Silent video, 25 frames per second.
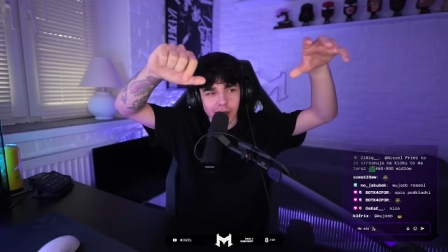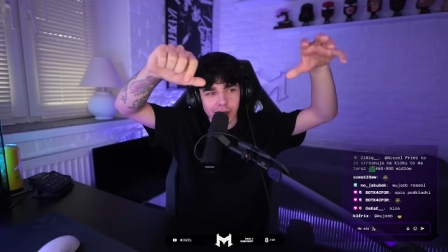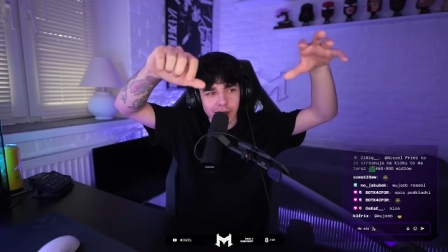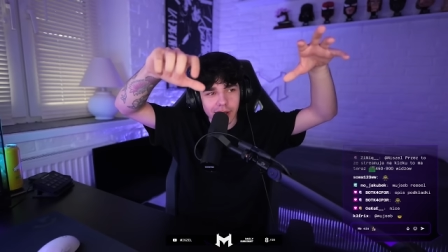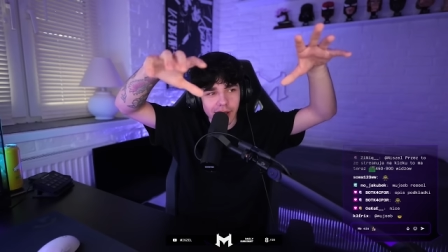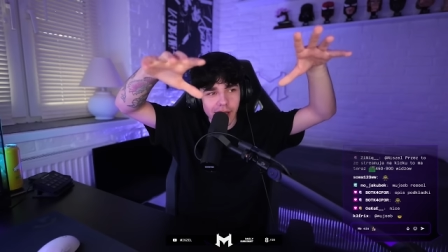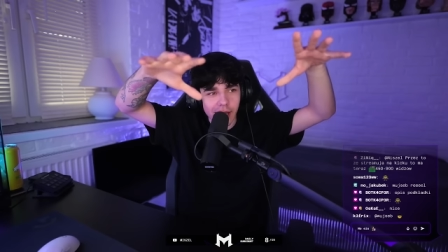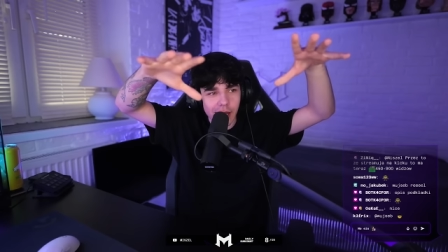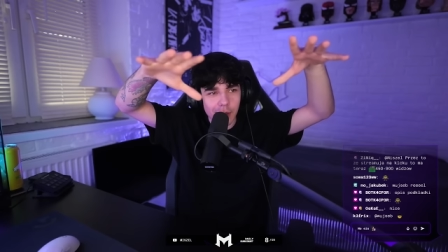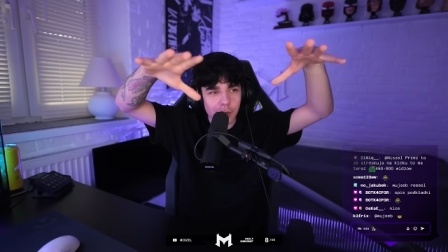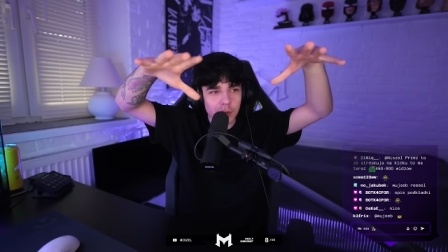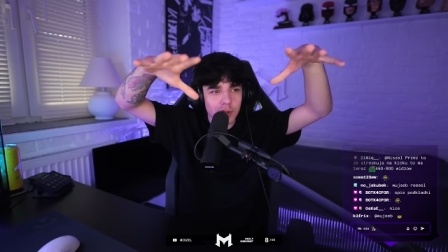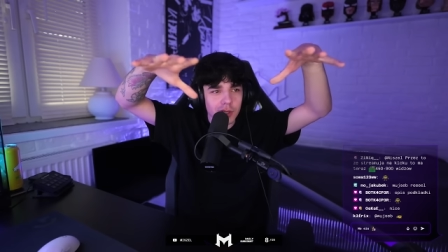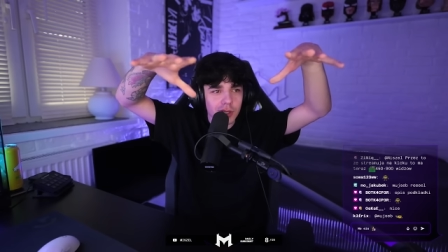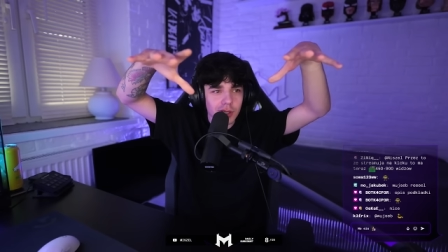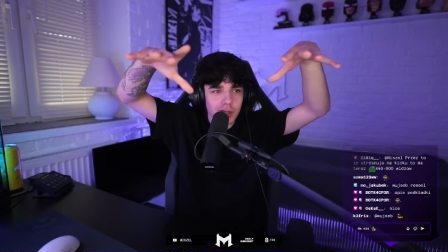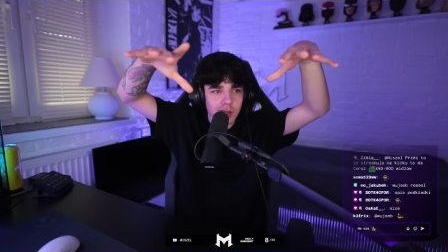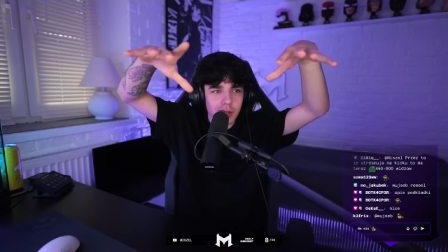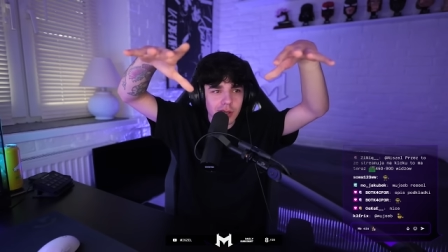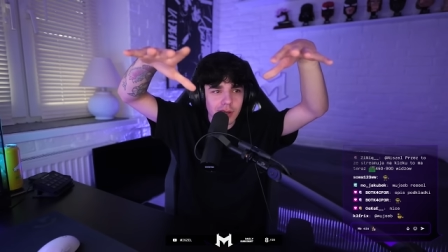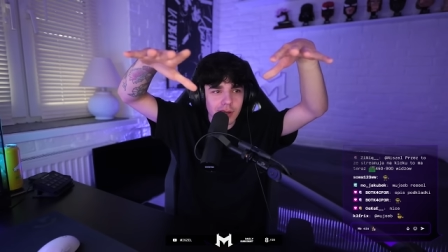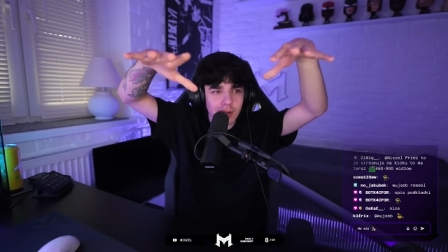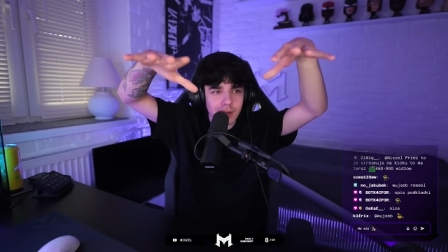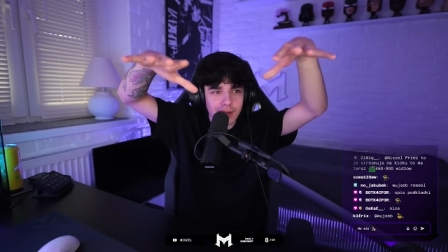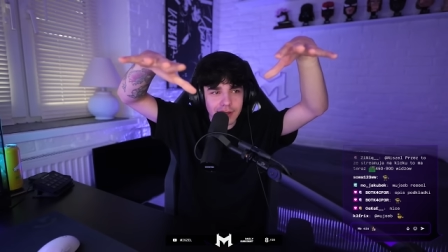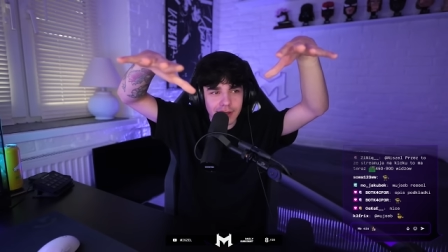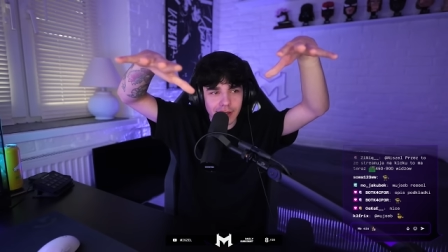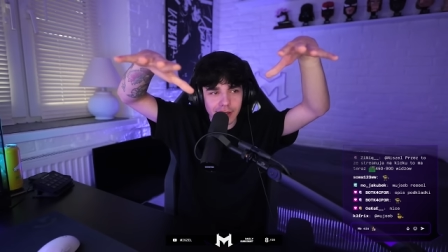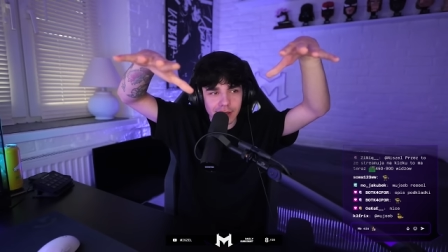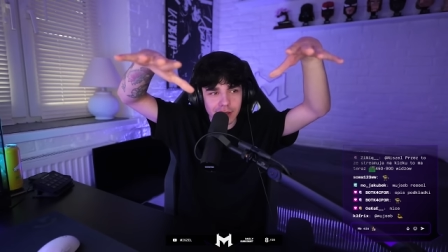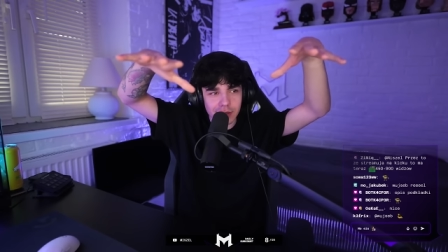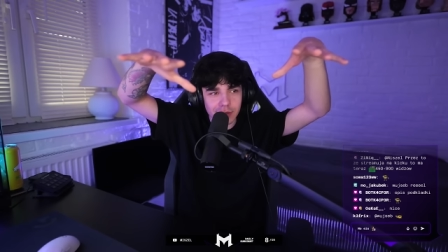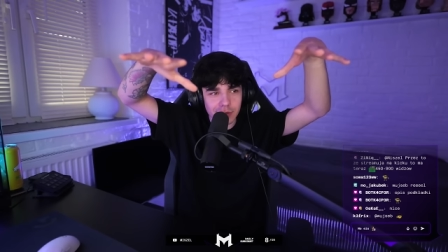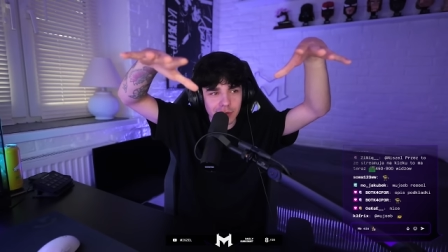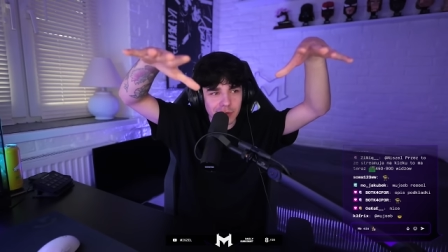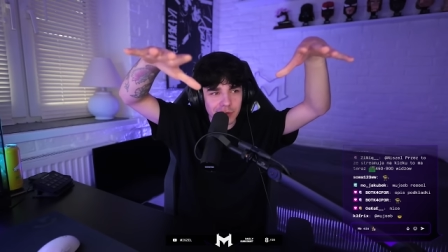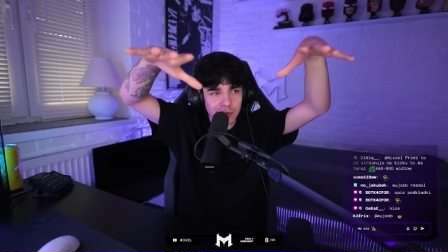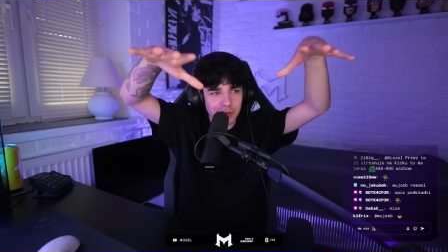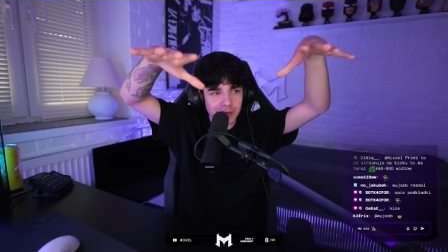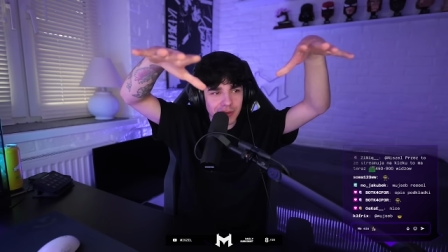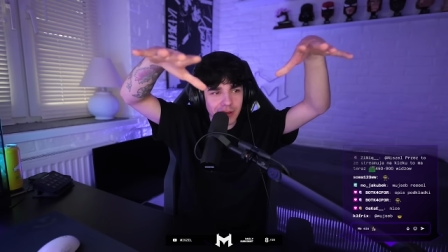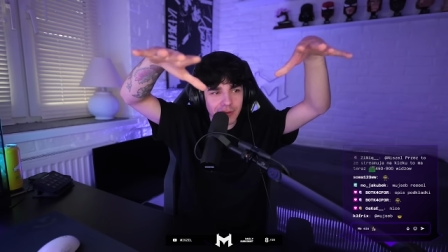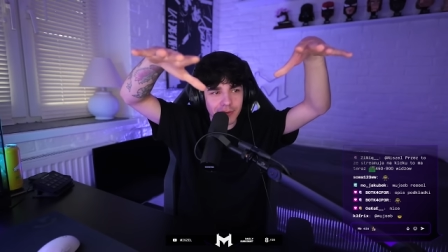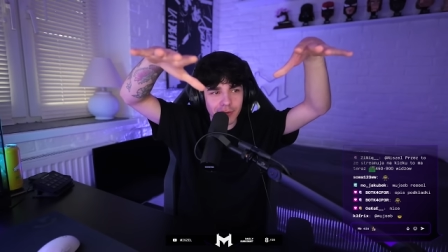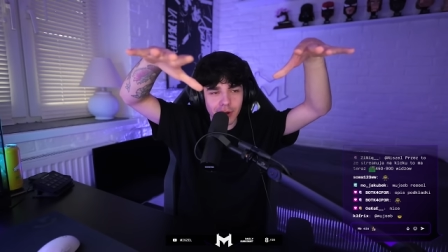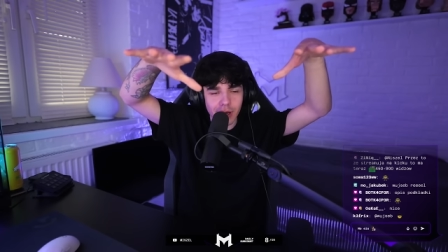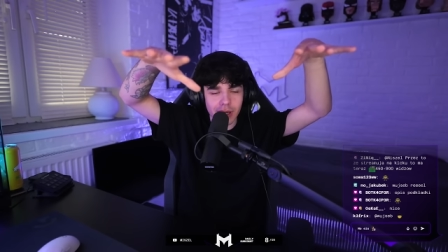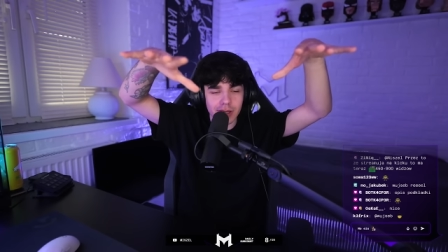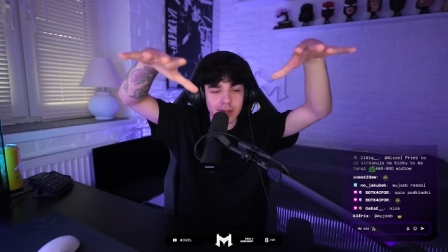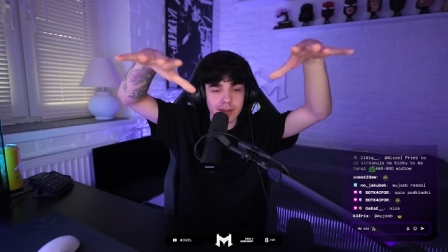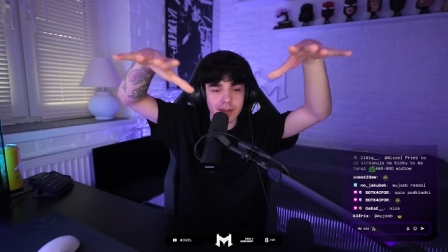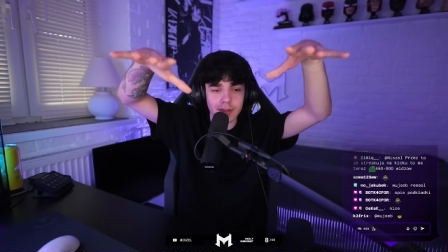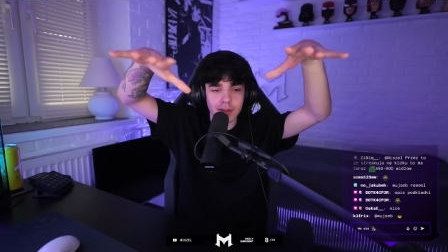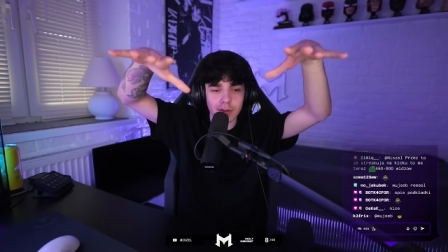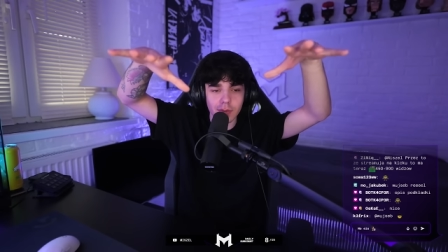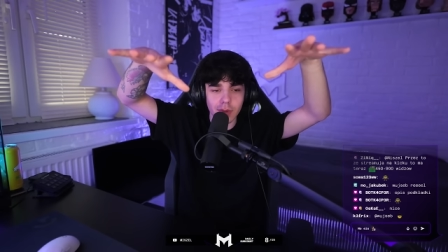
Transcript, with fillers: Japci jest takim władcą